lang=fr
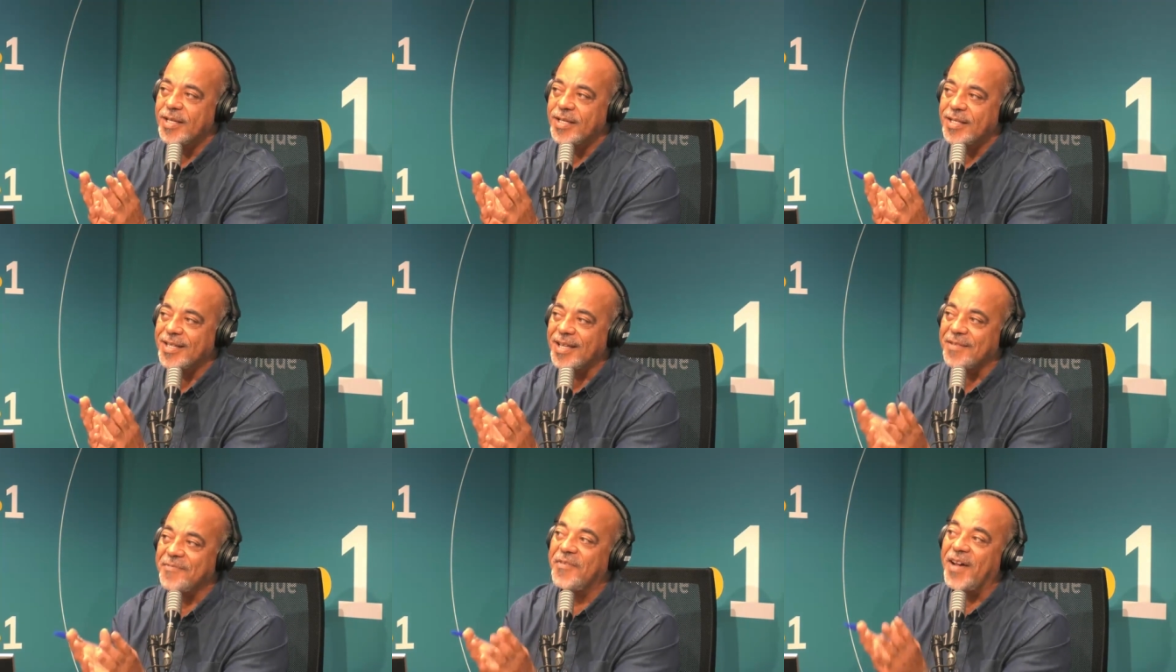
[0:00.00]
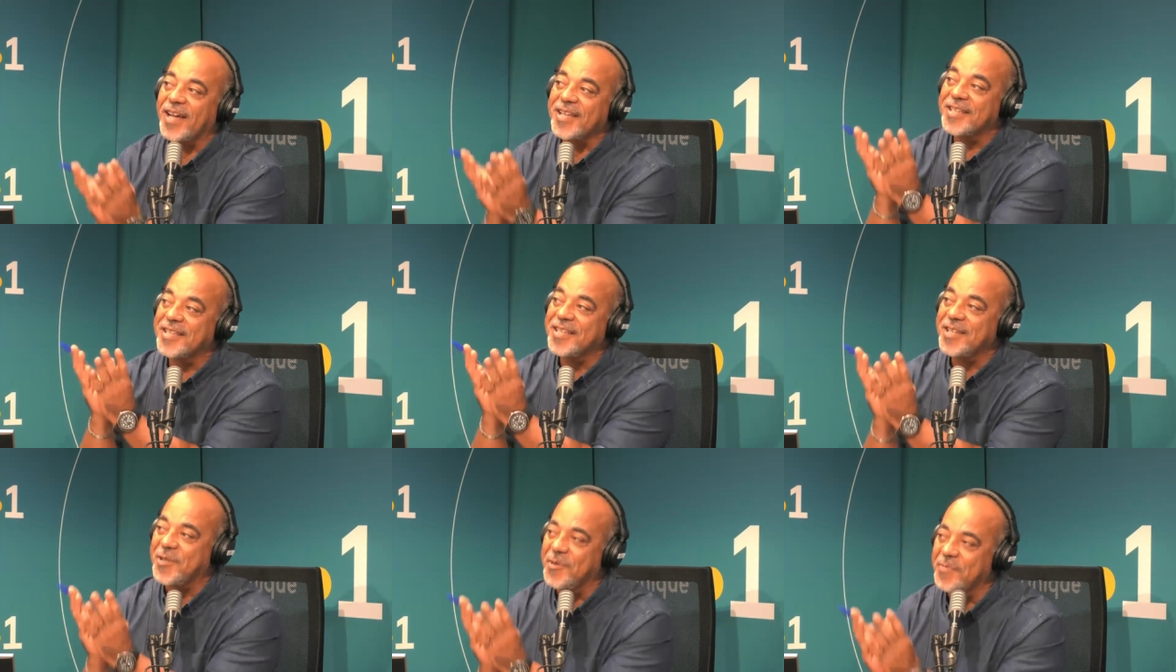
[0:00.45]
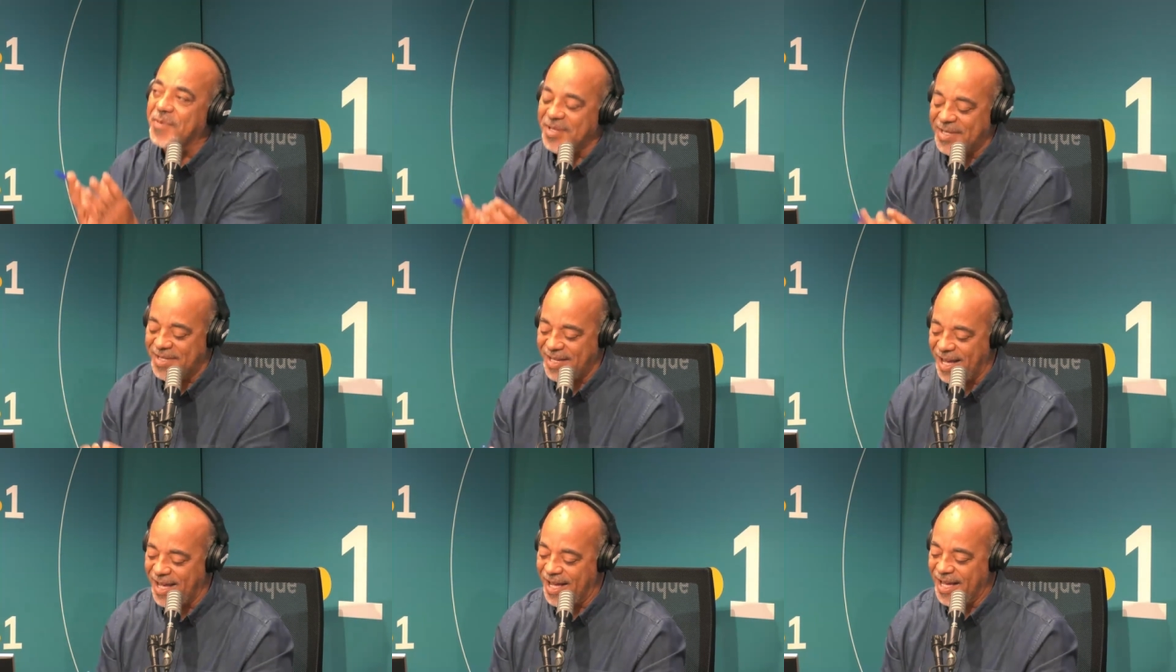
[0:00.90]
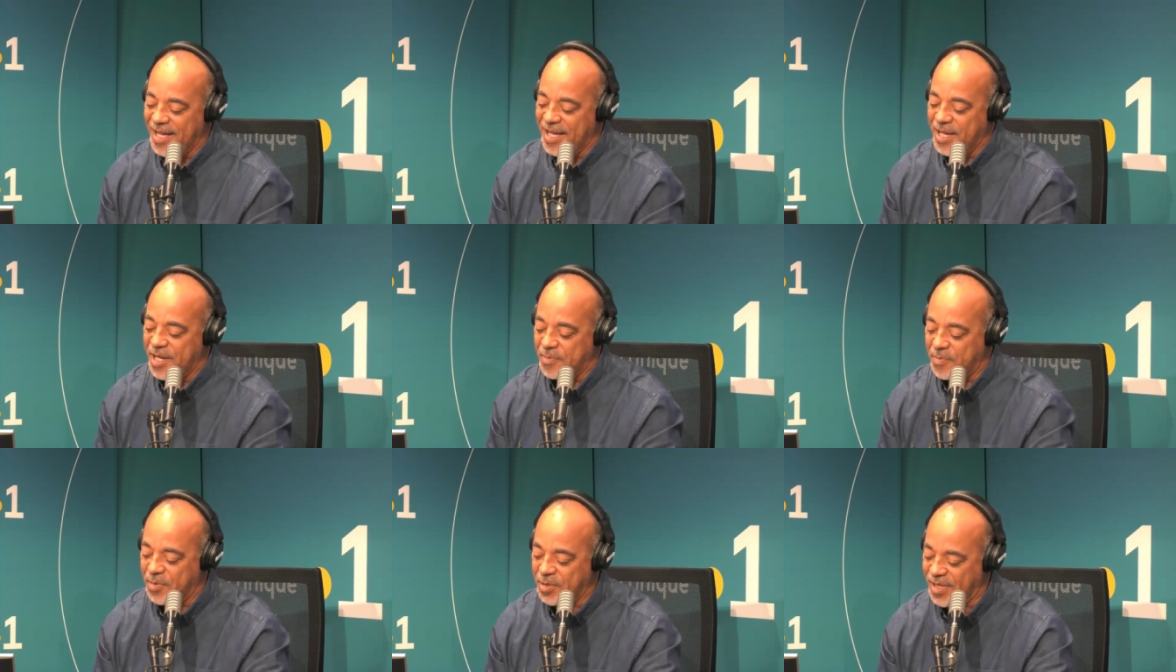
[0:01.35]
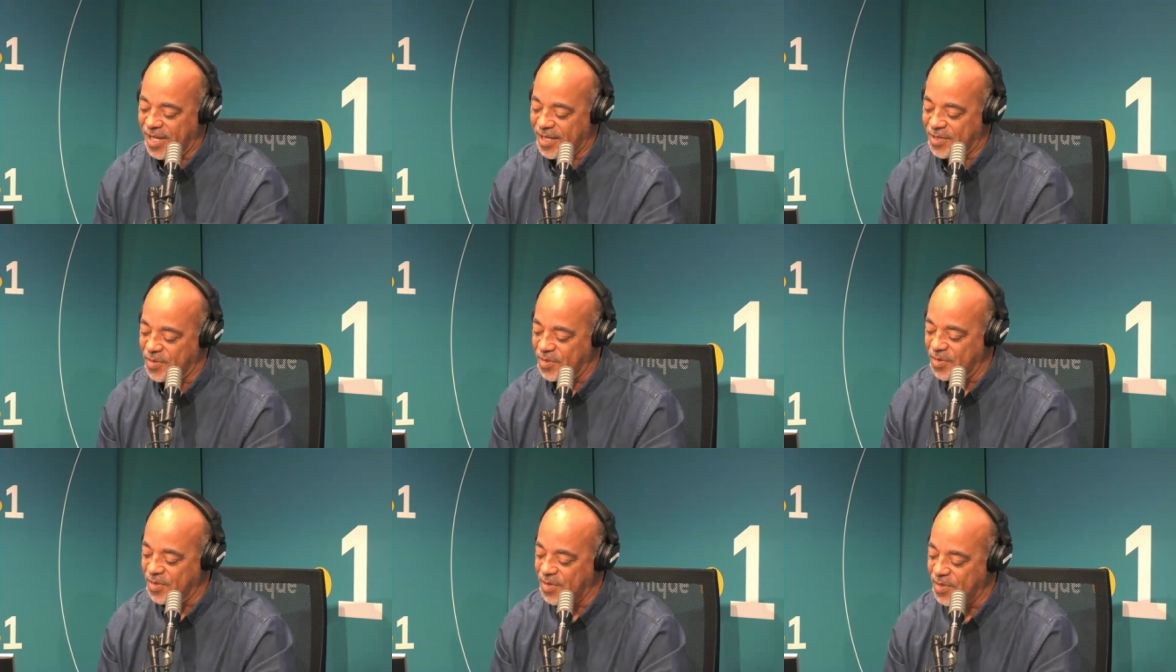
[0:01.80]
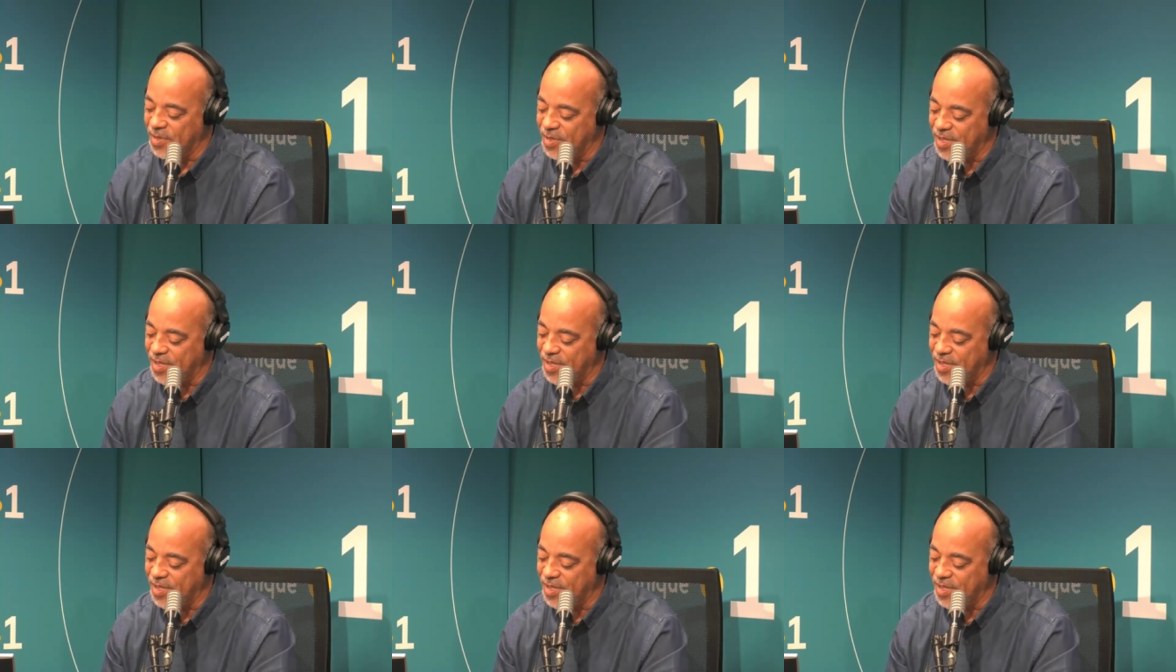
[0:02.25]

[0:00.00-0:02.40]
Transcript: cette vague qui commence à peut-être